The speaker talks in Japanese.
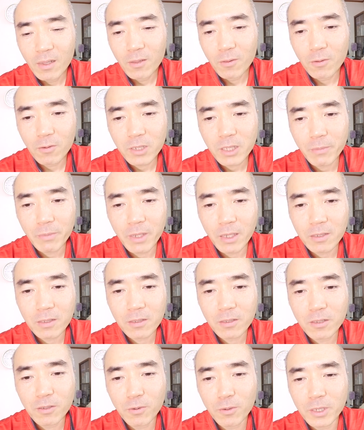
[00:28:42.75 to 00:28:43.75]
どうしても
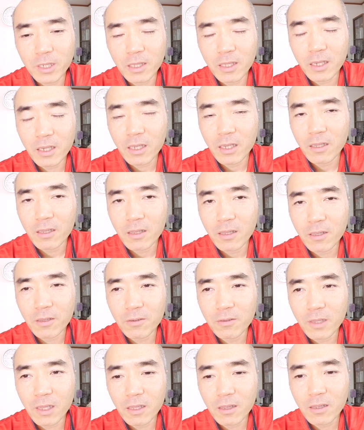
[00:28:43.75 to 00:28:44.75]
安い方じゃなきゃってい
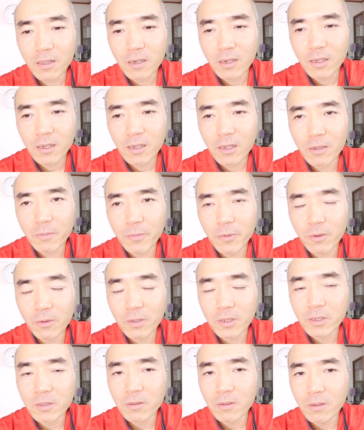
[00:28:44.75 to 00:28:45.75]
うだったら
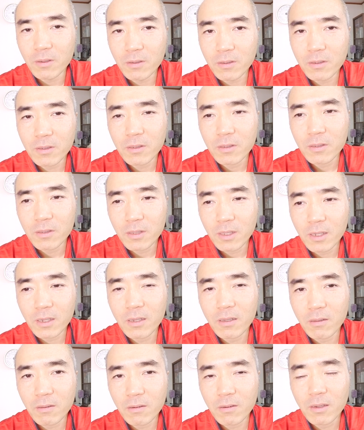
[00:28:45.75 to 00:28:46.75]
ビオロジコリズだ
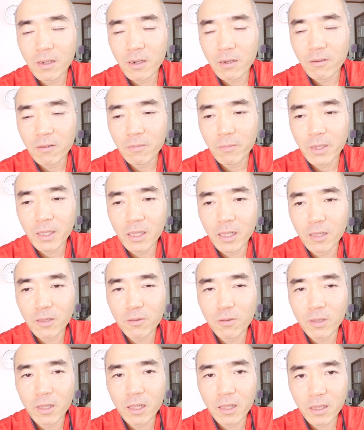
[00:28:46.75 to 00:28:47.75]
けどあれはまあ
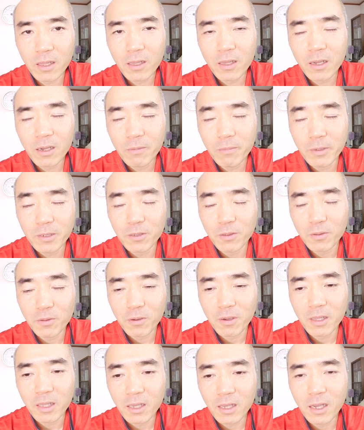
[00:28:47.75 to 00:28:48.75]
ネットでねアマゾン
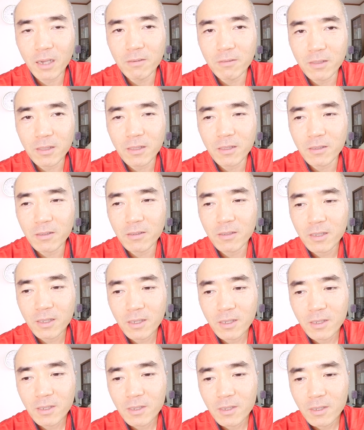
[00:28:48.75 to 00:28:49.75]
とかで買うっていう
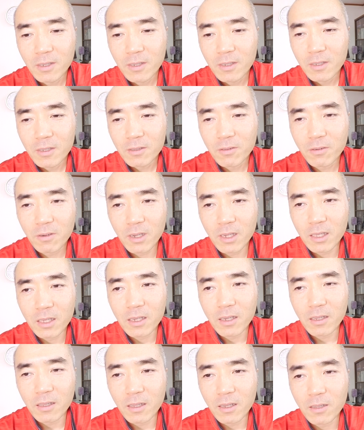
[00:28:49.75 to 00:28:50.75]
のがいい
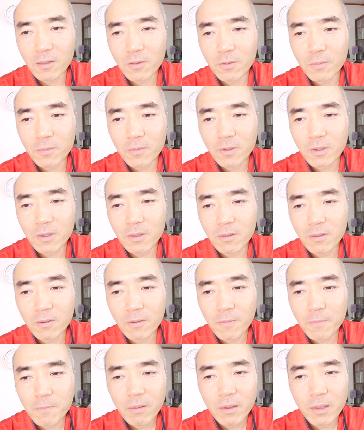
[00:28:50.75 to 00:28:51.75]
かなと思うけど
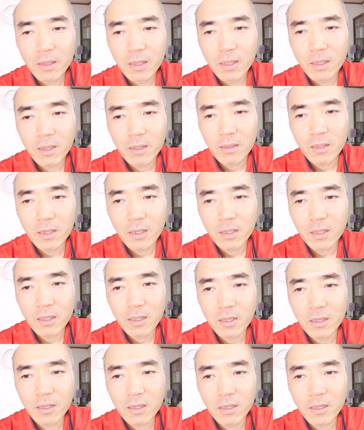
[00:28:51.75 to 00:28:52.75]
値段的
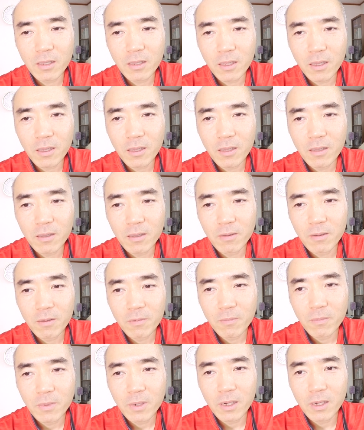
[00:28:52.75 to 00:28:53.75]
にね
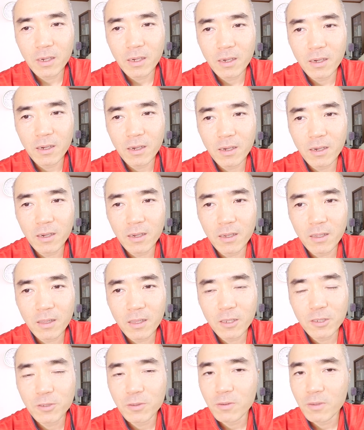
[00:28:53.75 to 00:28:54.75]
まあ
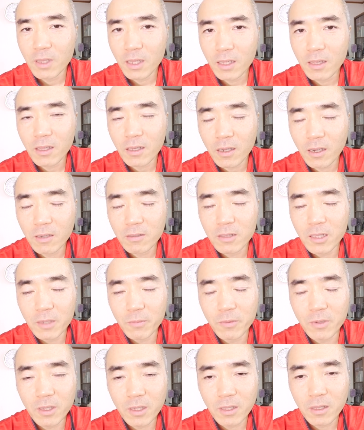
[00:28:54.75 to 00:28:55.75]
多少ね高くて
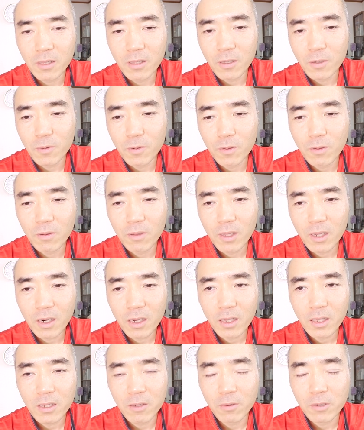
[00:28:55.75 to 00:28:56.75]
もいいっていうことな
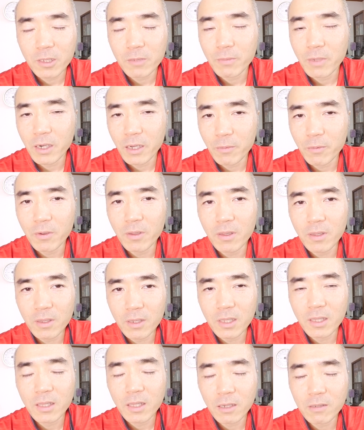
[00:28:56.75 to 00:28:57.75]
ら広島レモンで
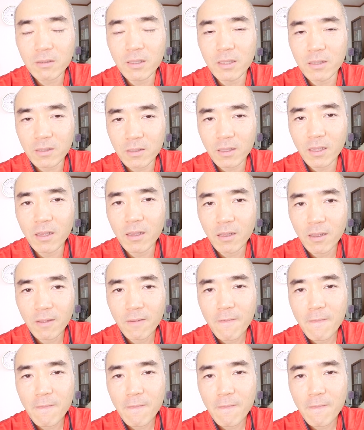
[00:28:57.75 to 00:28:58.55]
一択ですね